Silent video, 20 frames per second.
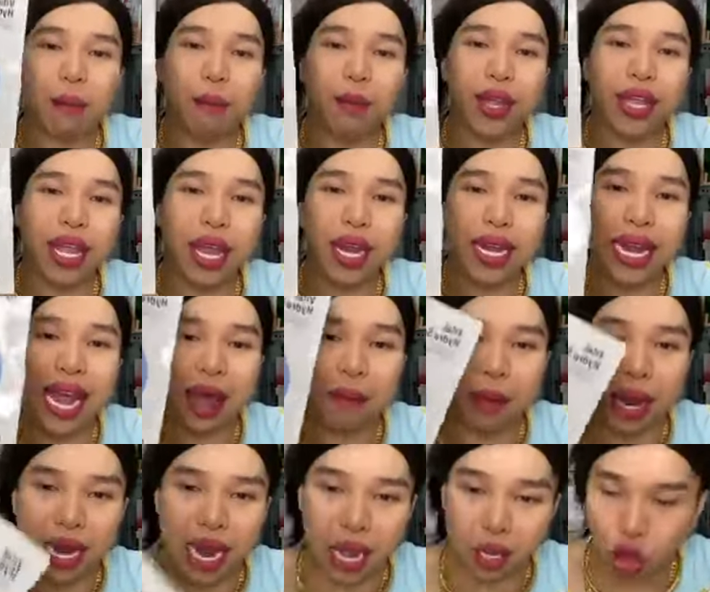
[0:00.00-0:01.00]
mươi chín
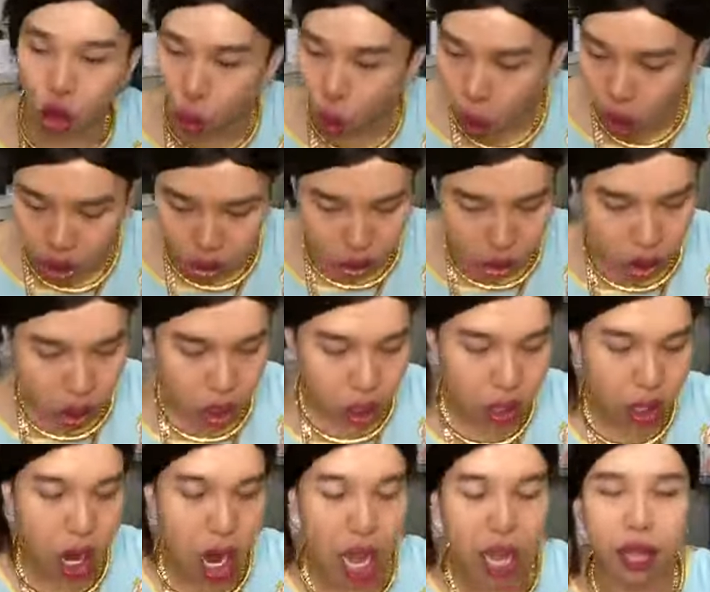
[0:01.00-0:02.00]
k mặt nạ thuốc
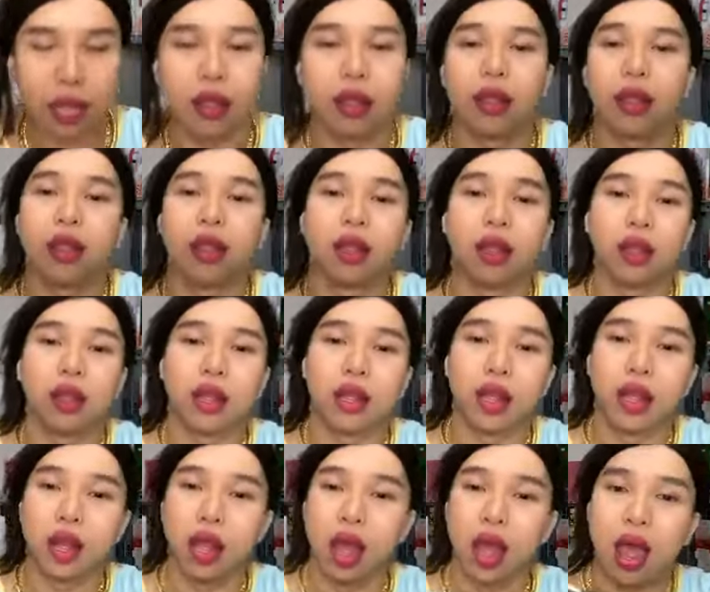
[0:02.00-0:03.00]
rồi
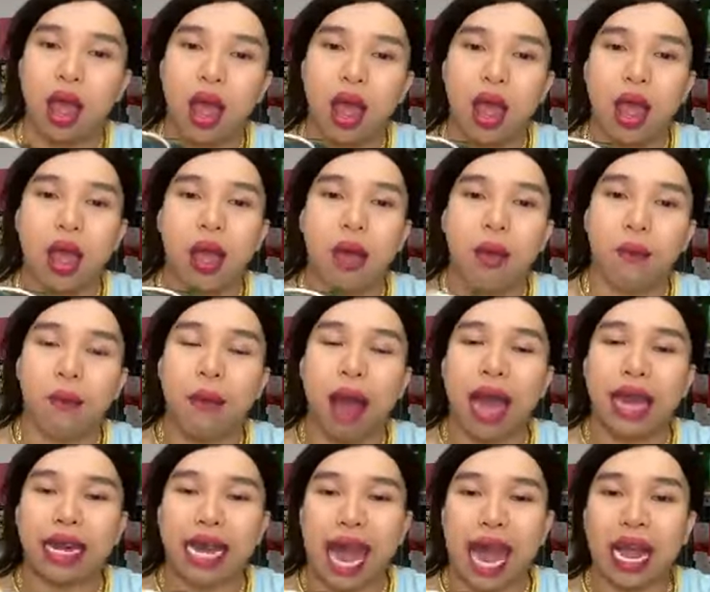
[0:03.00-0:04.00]

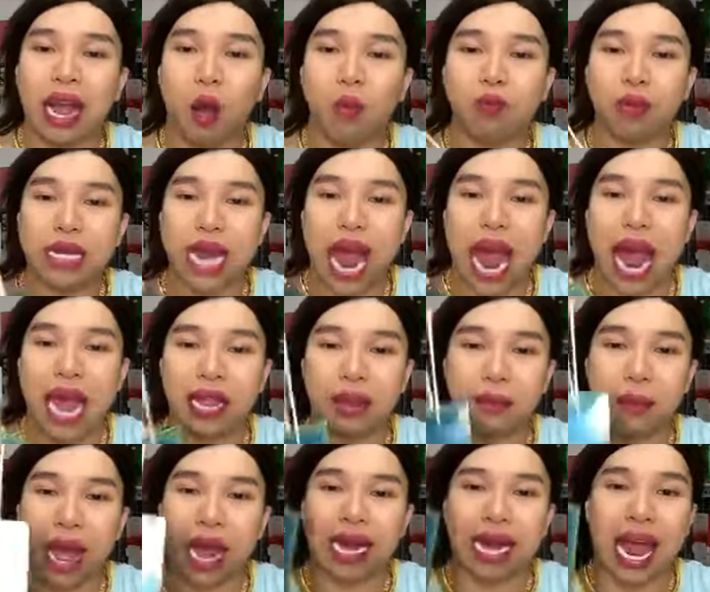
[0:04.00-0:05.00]
mặt nạ ngọc trai
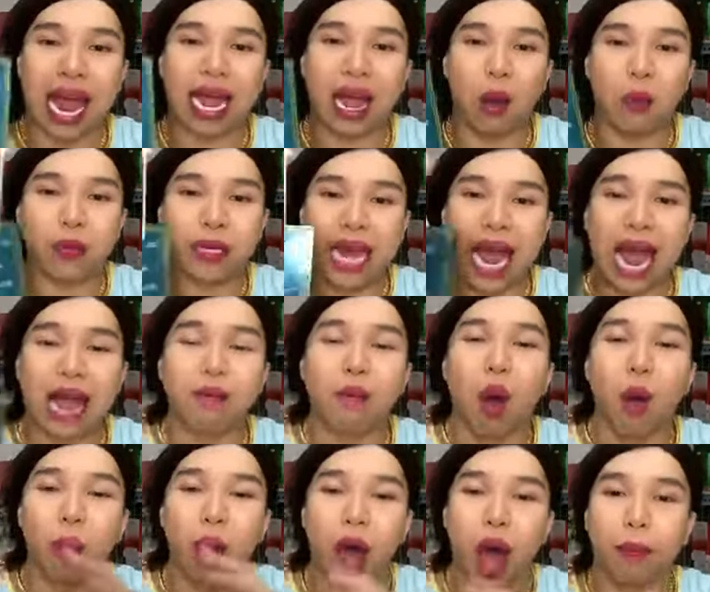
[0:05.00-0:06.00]
mặt nạ ngọc trai
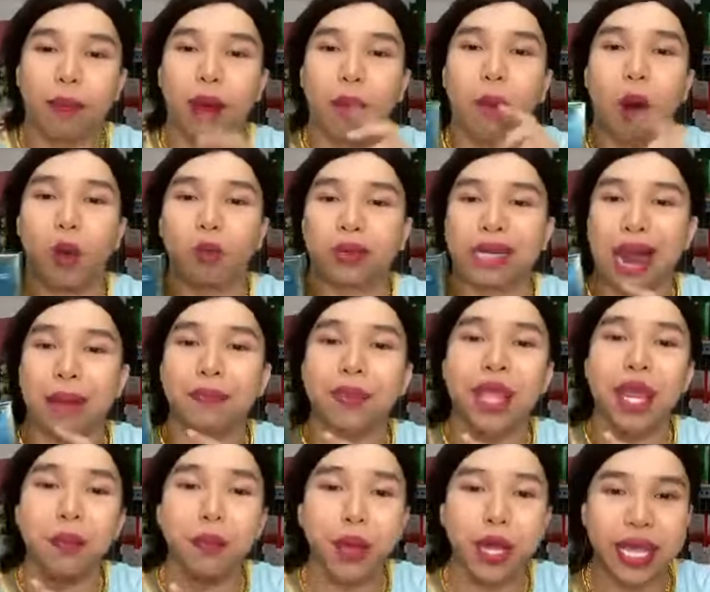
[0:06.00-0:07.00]
một hộp là
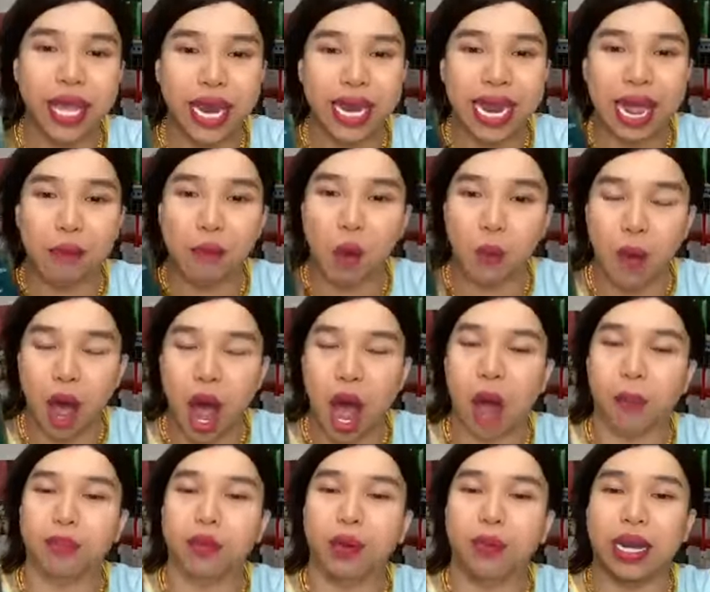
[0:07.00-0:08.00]
199 trăm chín ngàn một
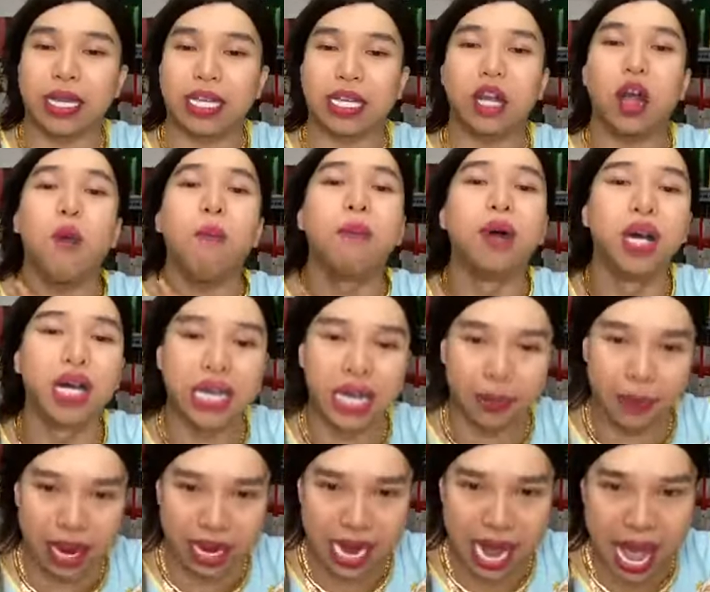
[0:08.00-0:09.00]
hộp trong đây sẽ có 10
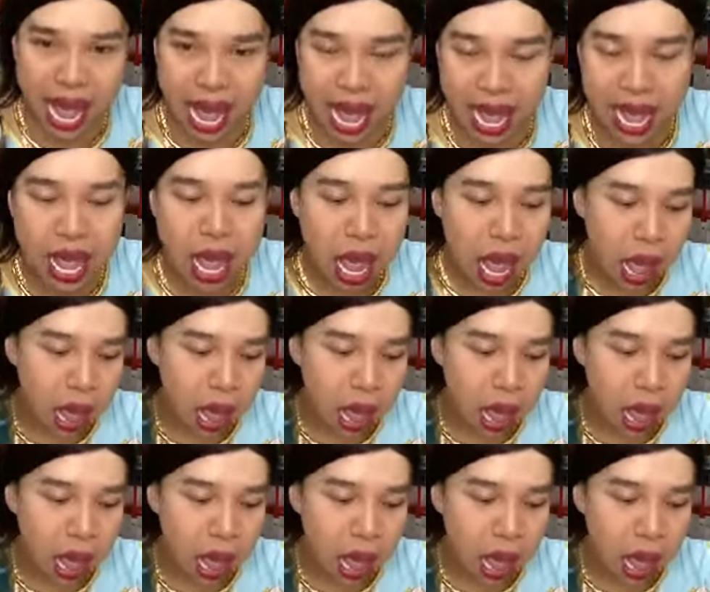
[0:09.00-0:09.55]
cái mặt nạ